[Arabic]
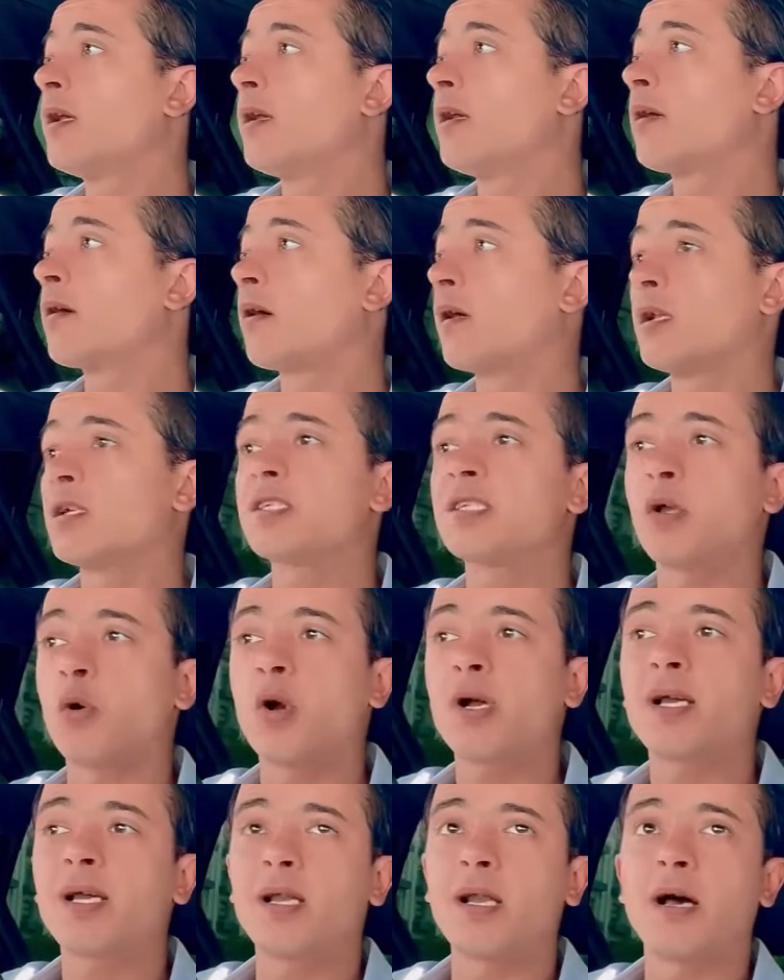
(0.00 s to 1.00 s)
خلاص
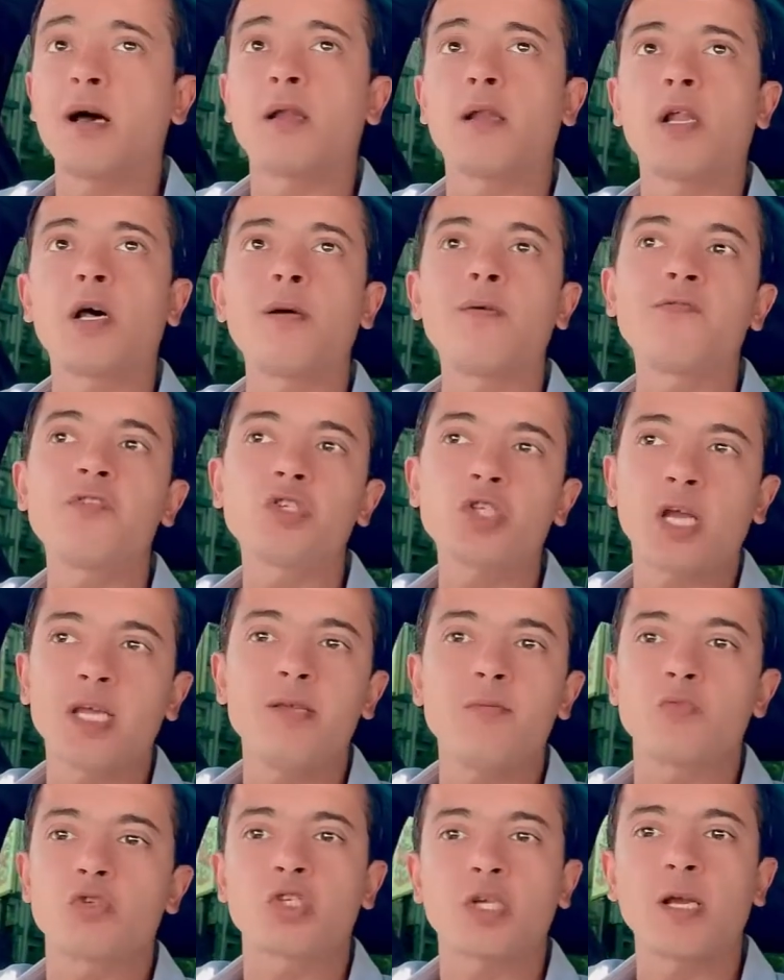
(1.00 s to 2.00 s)
توكل على الله مفيش
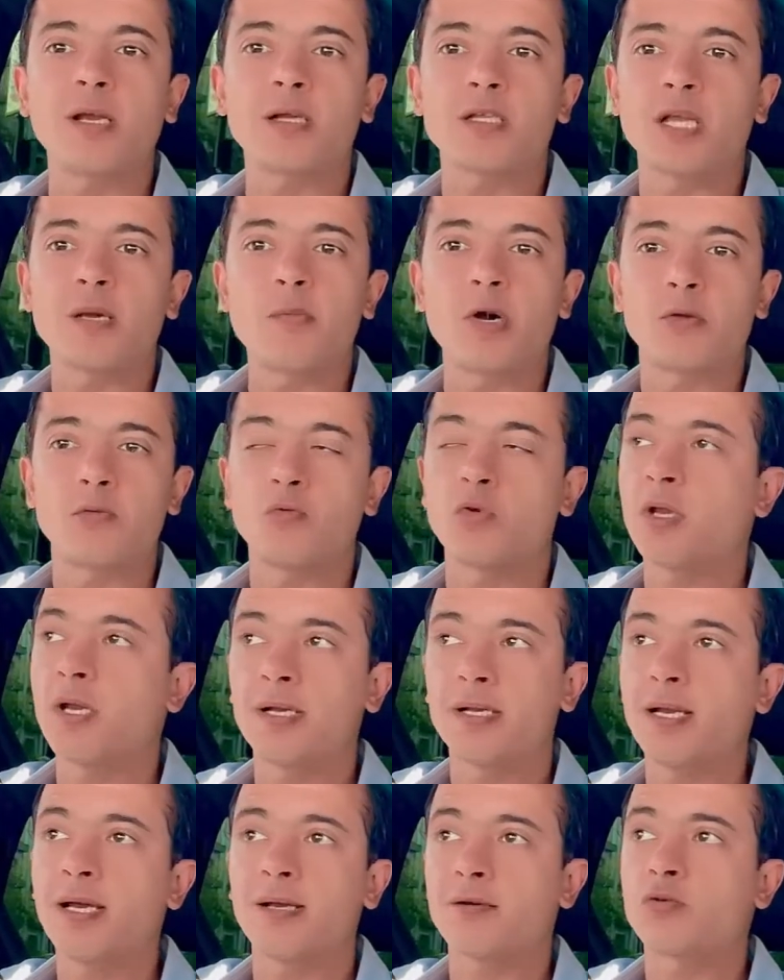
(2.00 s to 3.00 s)
اي مشكله طبعا ولا
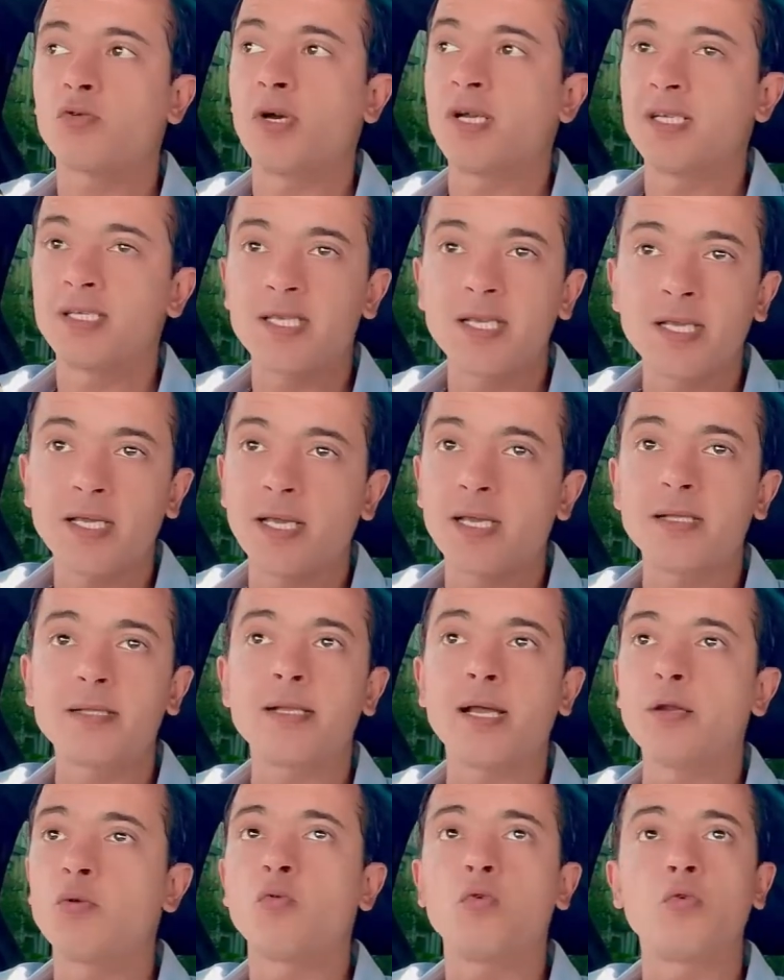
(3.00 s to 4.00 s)
لا كويسين
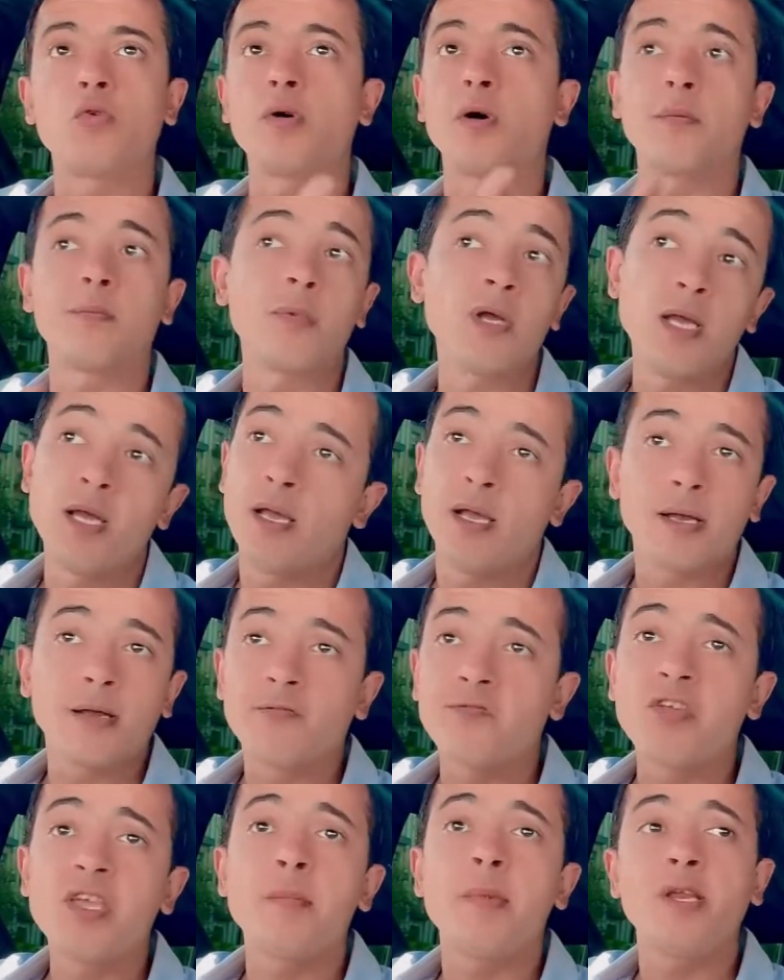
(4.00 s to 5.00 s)
جدا و
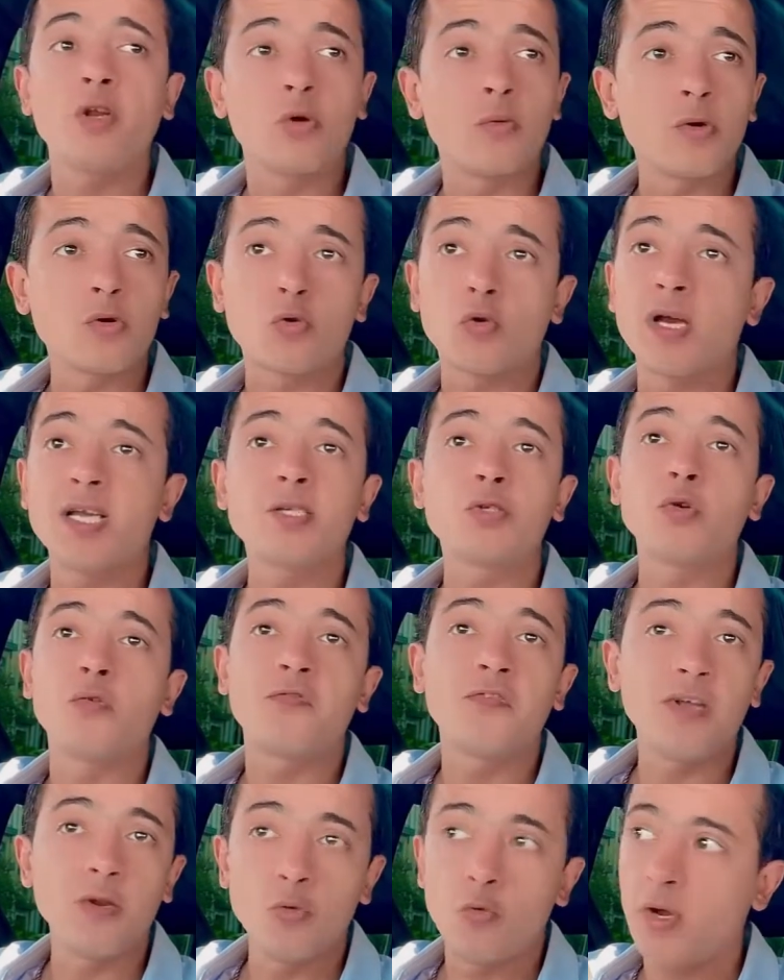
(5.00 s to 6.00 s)
في منهم الكويس
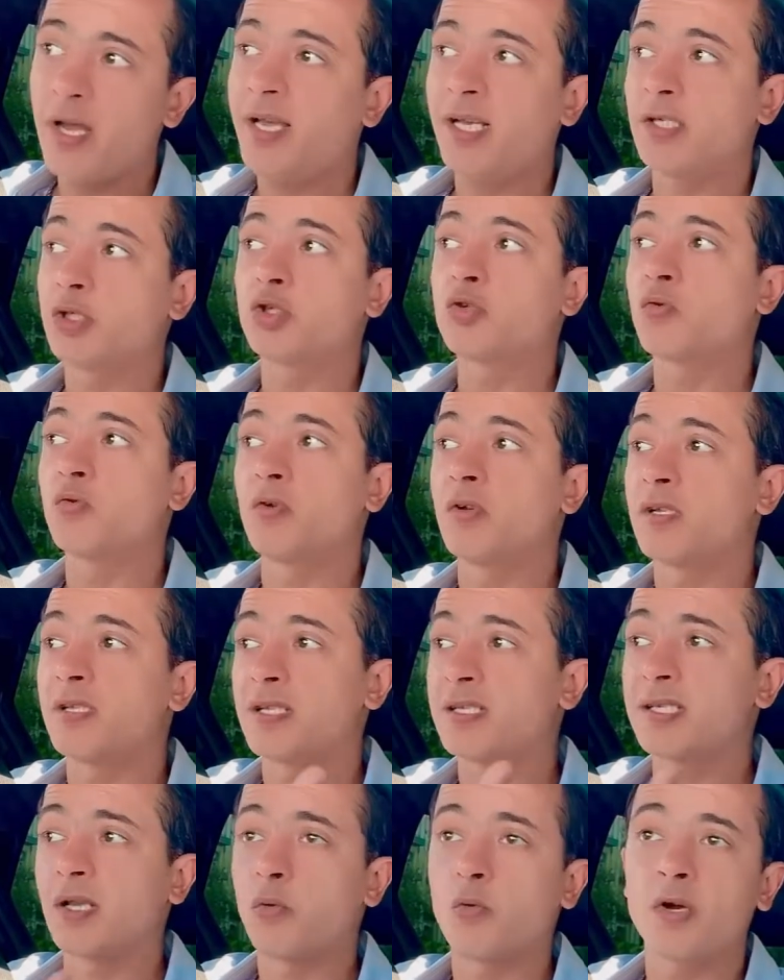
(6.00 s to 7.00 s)
وفي الوحش
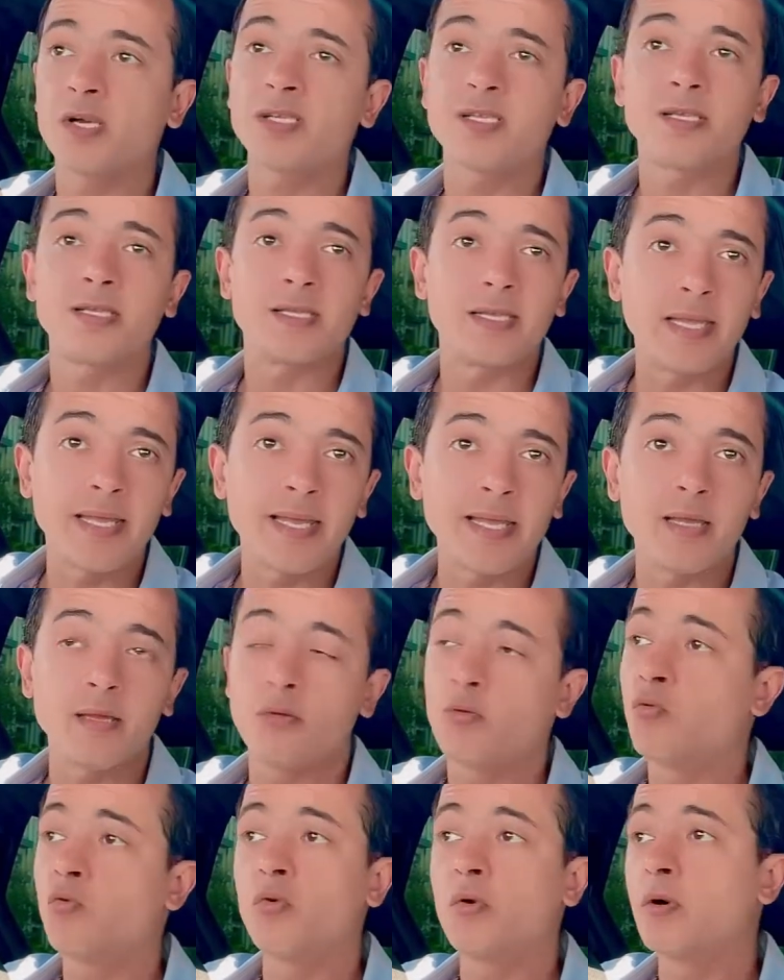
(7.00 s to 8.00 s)
وتزوجت
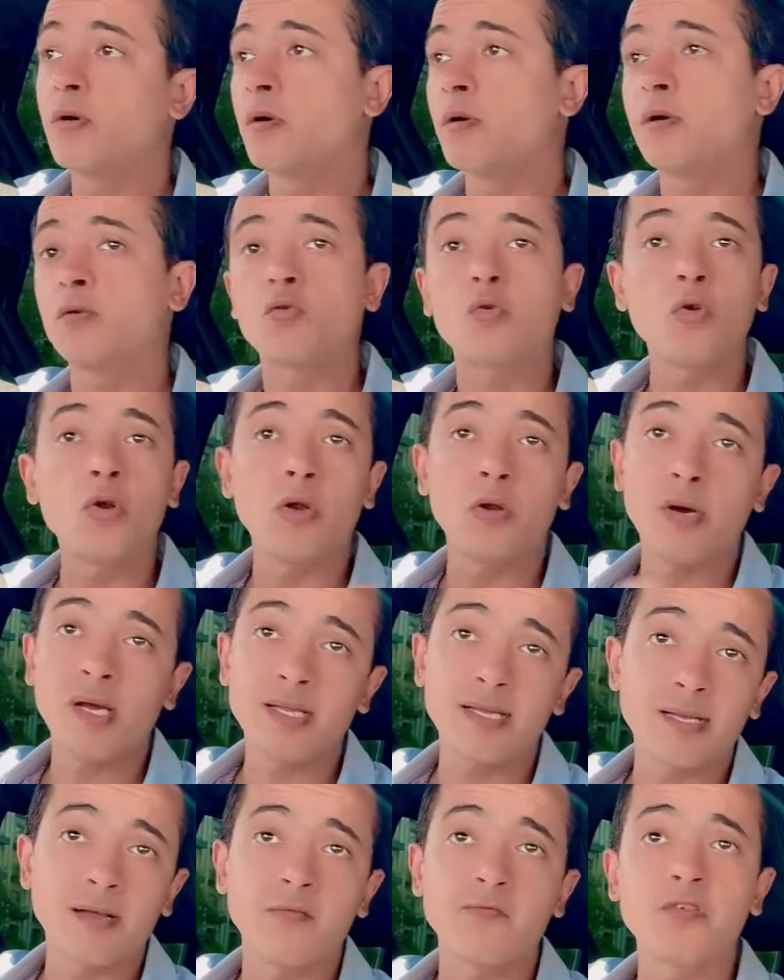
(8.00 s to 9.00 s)
اتنين وكل
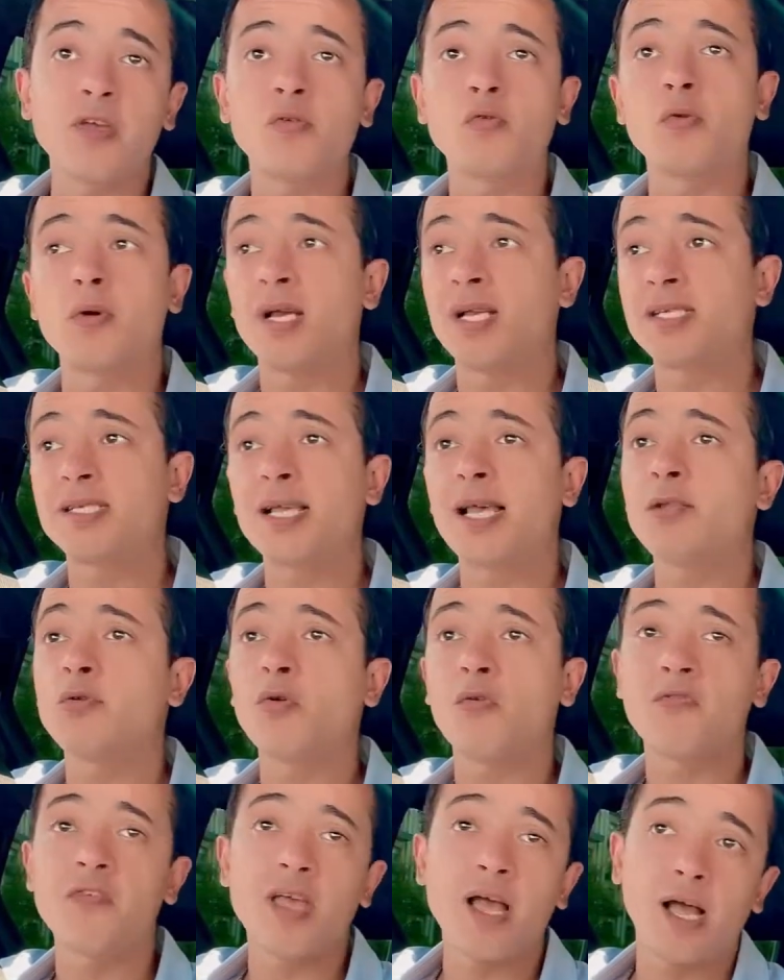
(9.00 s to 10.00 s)
واحده كان فيها مميزات
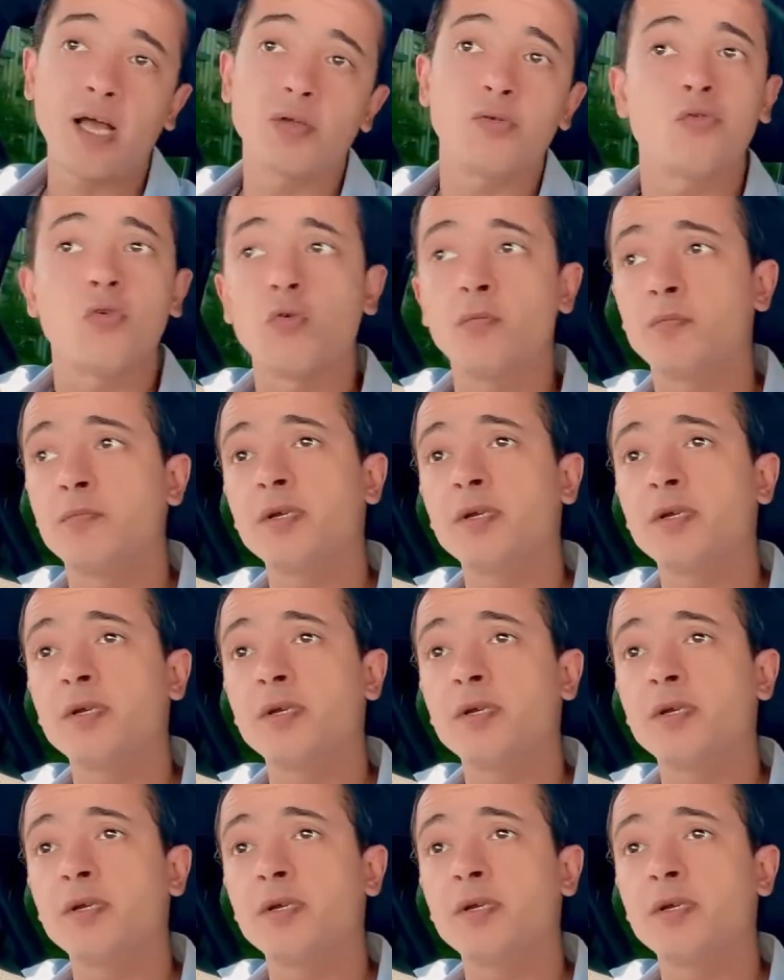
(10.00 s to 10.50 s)
وفيها عيوب